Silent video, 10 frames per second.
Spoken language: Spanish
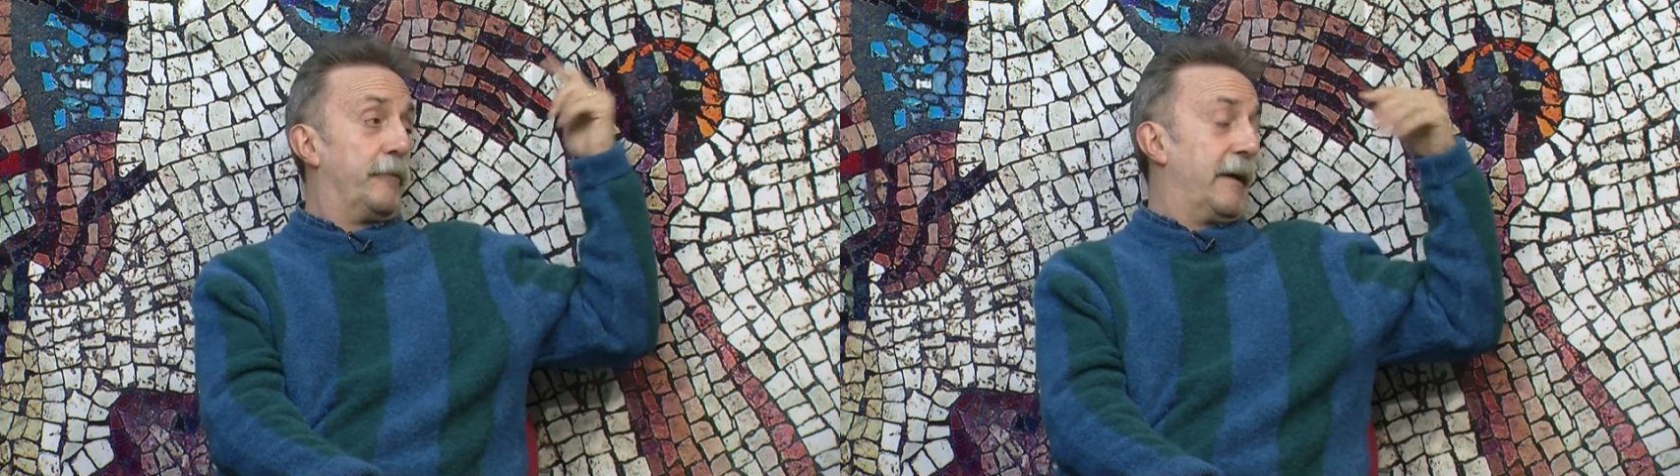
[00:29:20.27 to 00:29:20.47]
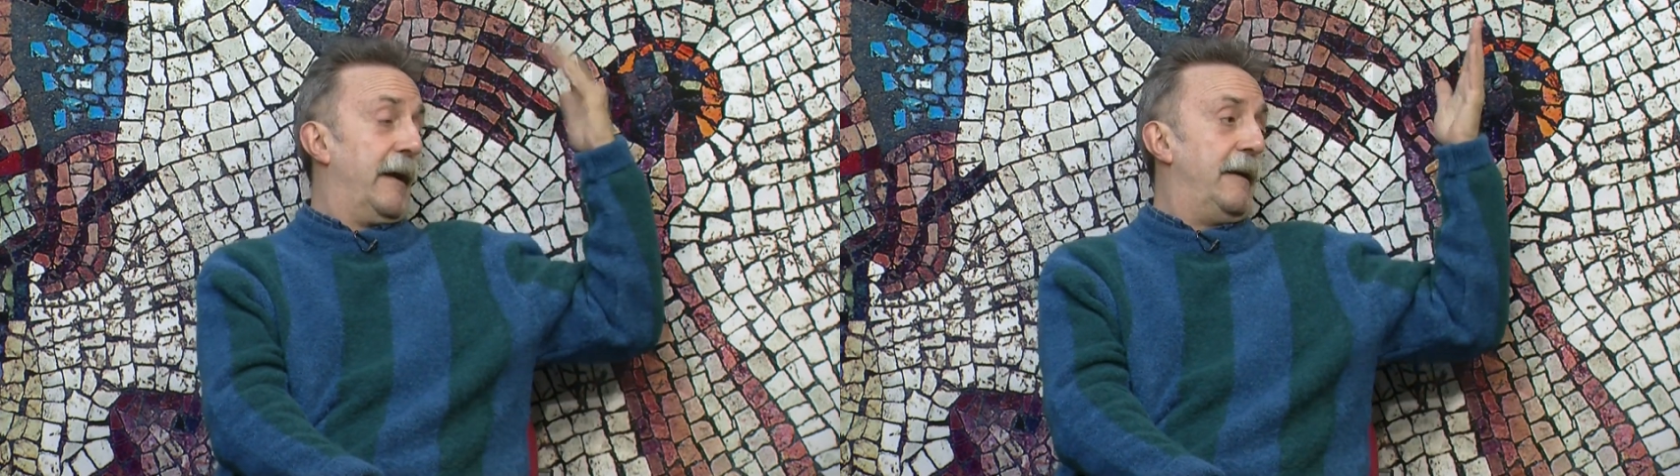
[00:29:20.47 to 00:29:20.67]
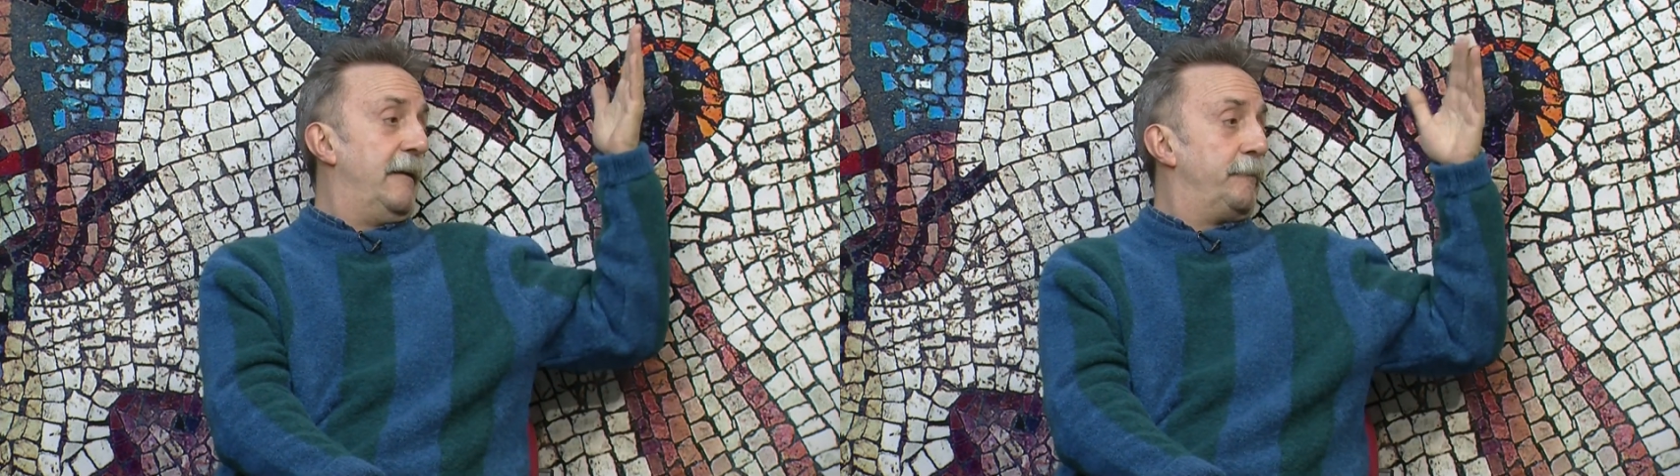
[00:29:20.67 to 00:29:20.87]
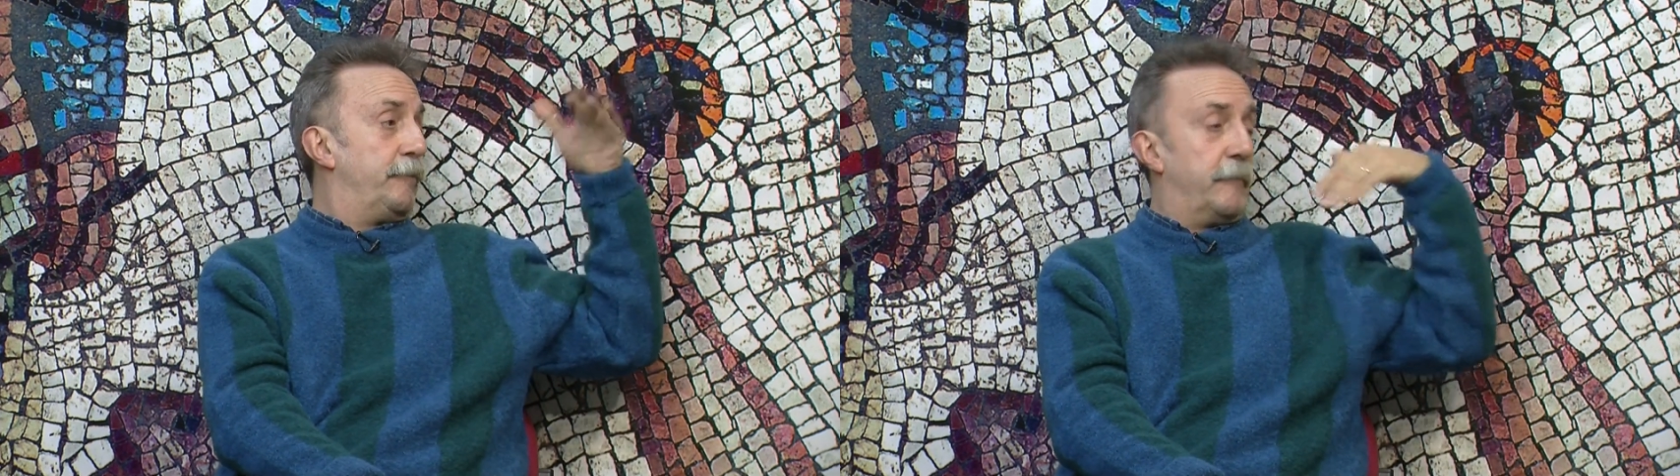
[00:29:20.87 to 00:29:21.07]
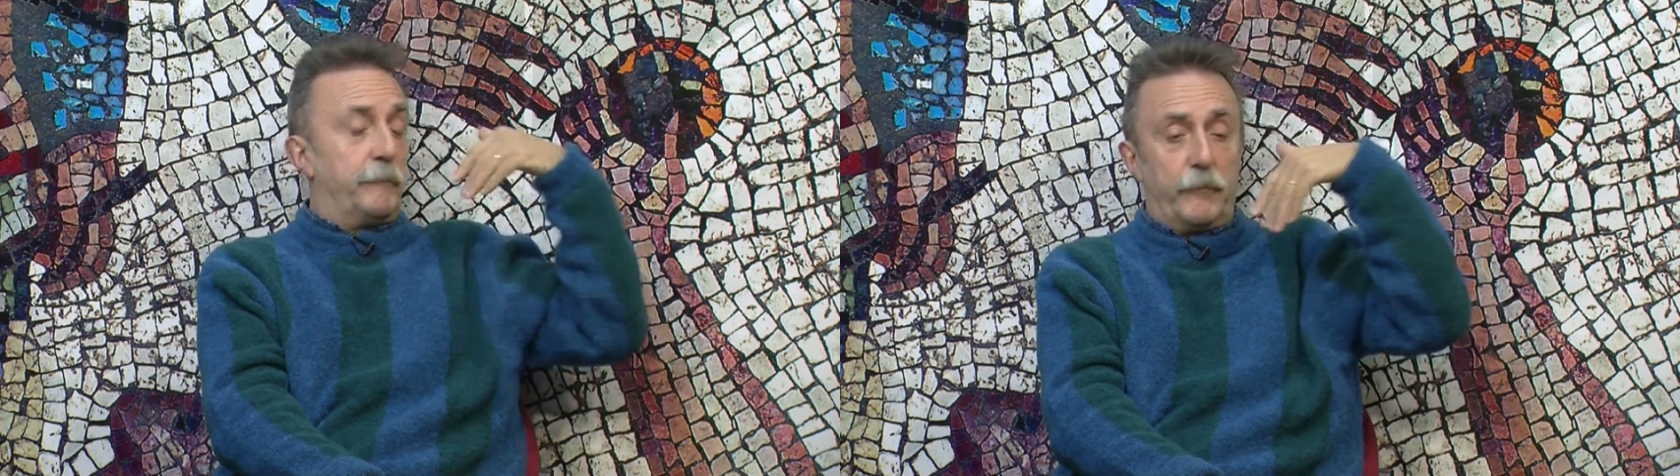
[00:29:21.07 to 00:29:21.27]
porque él,
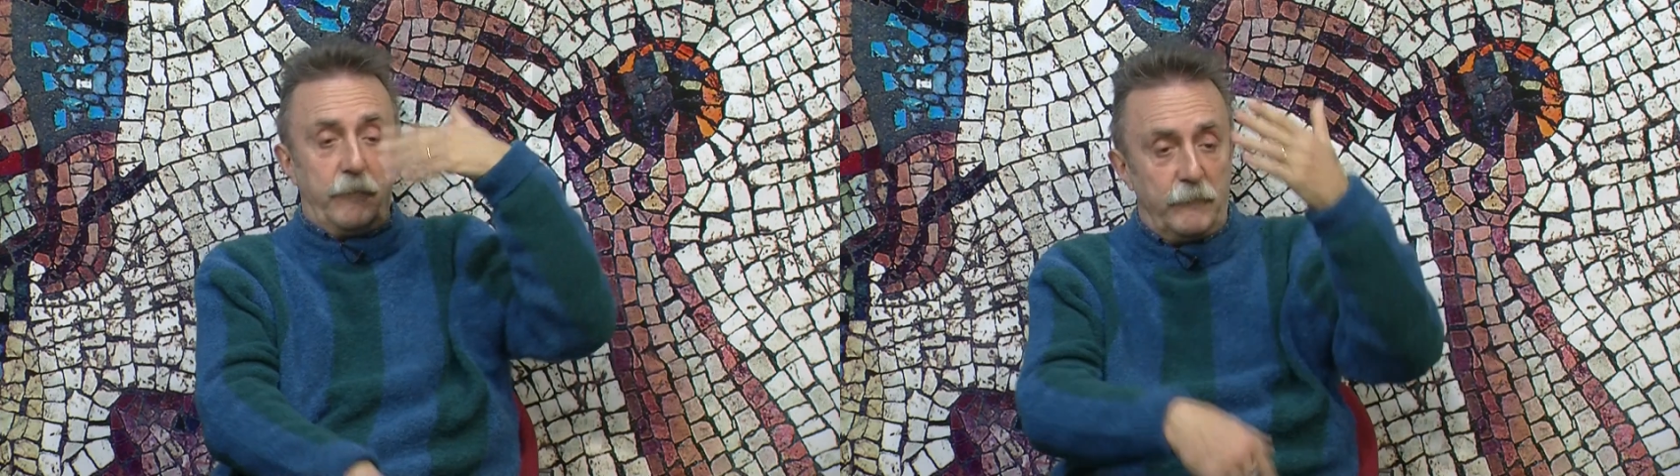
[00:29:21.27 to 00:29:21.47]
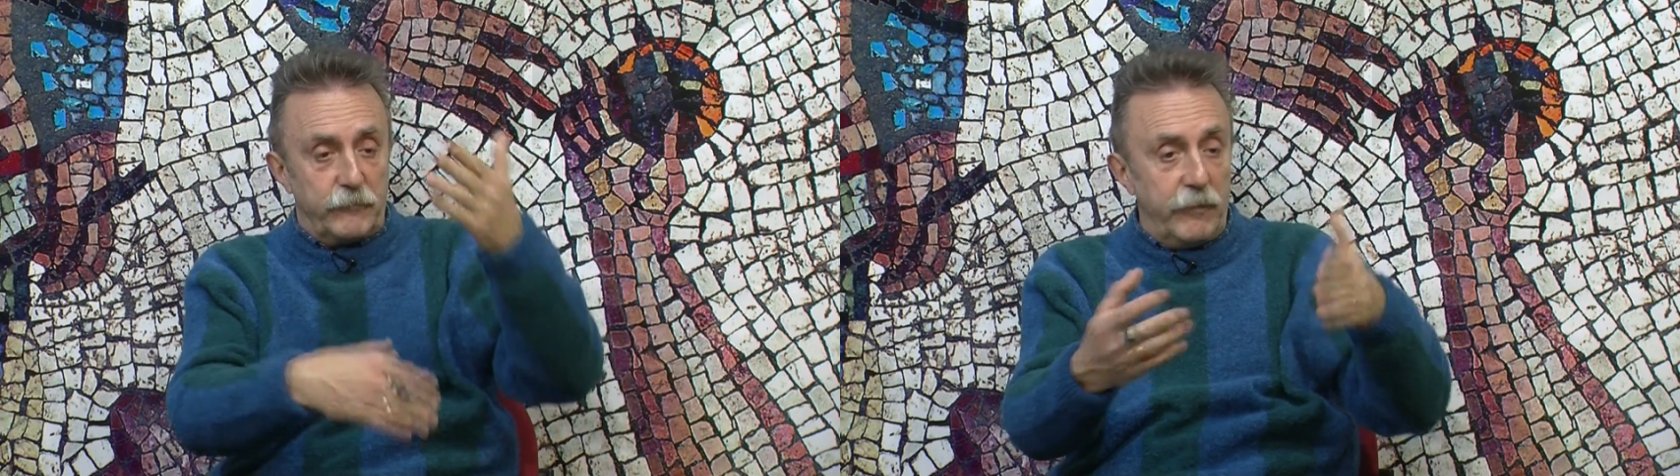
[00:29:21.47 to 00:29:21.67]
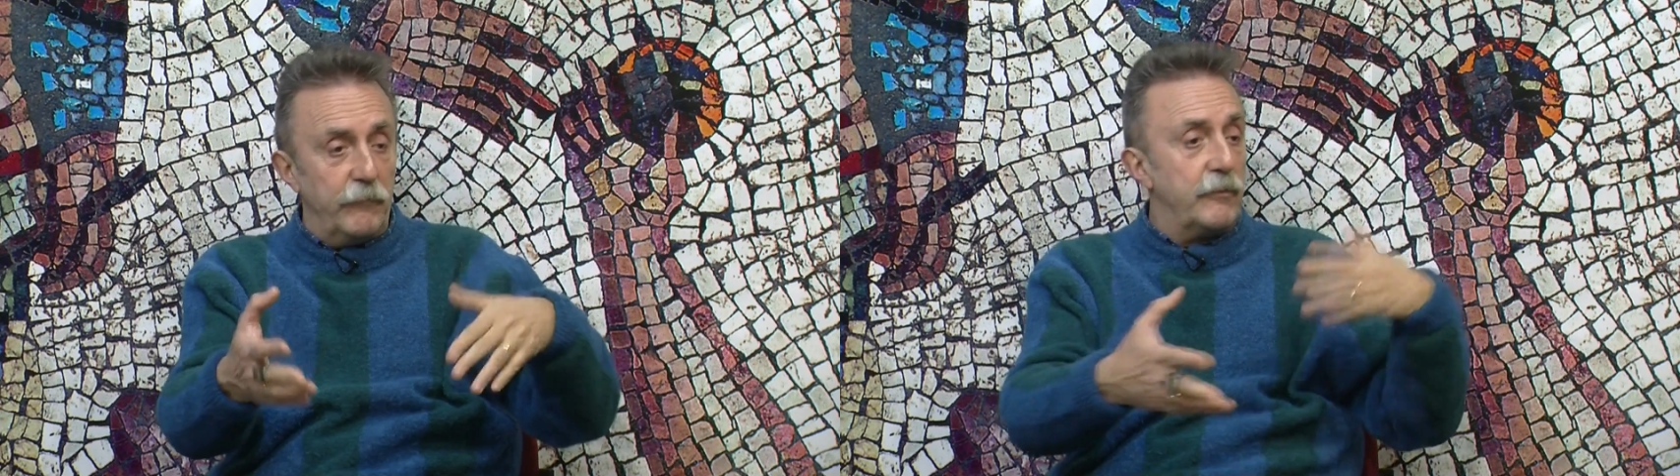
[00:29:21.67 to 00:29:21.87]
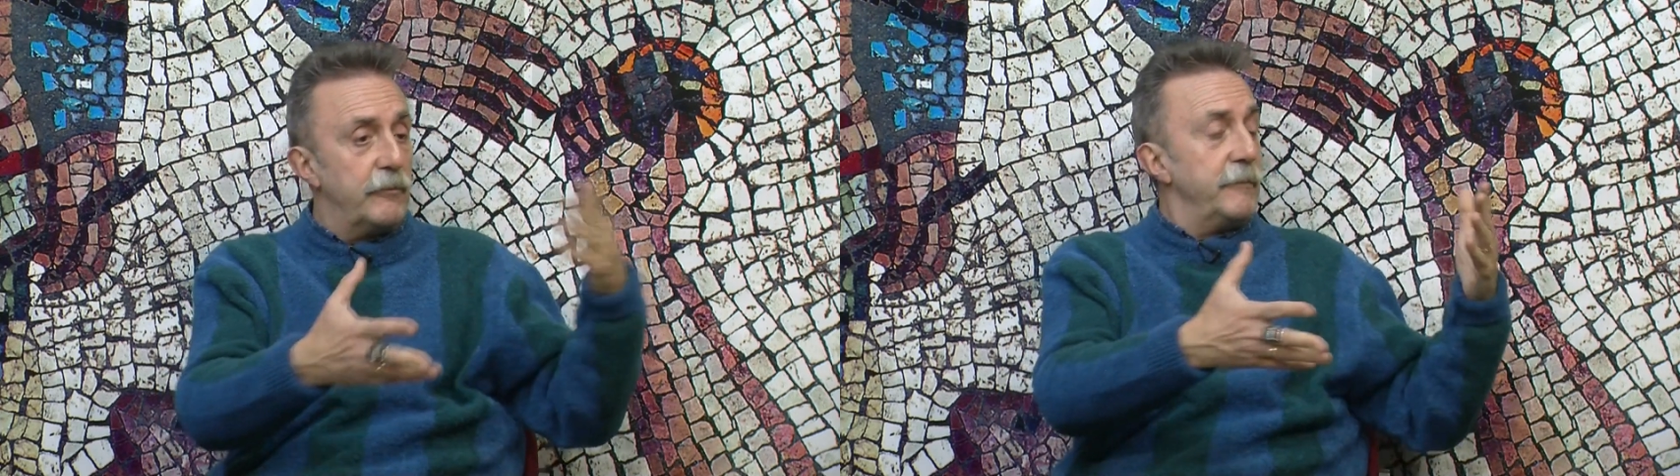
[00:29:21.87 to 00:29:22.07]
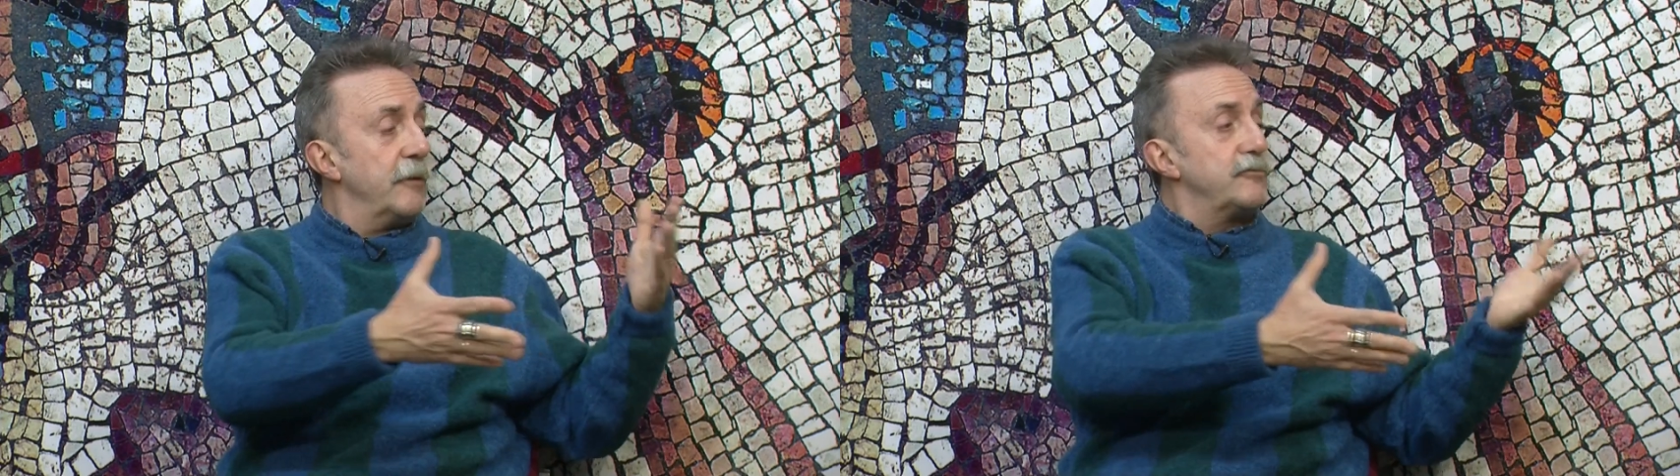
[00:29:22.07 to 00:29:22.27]
por, por motivo
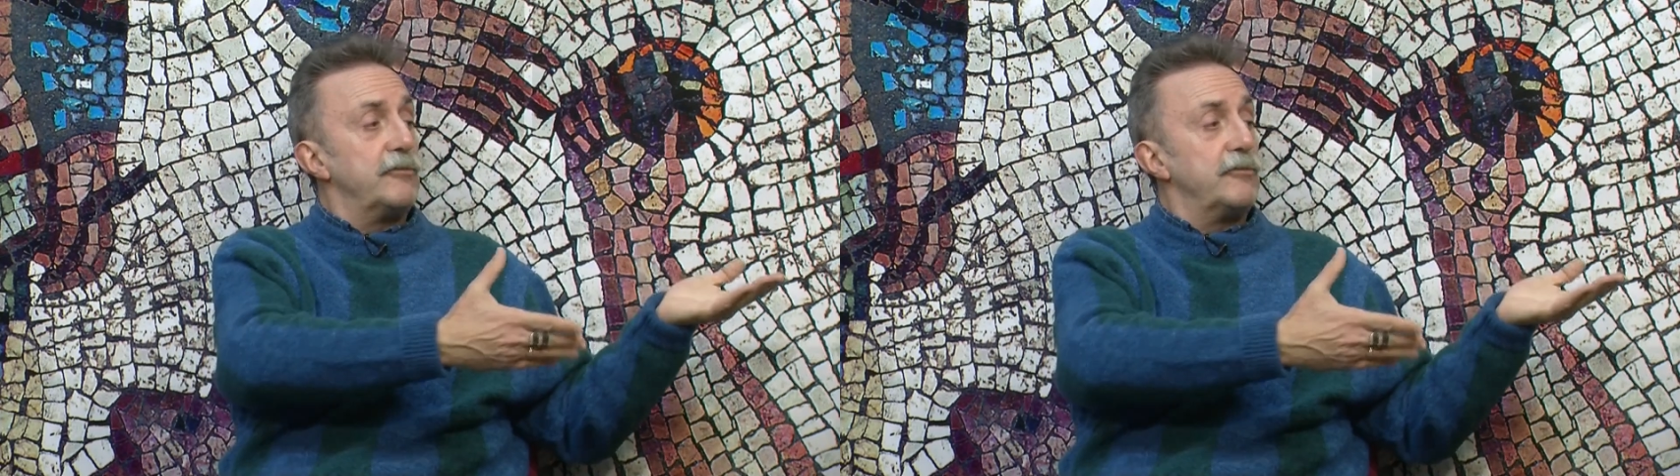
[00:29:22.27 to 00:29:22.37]
económico,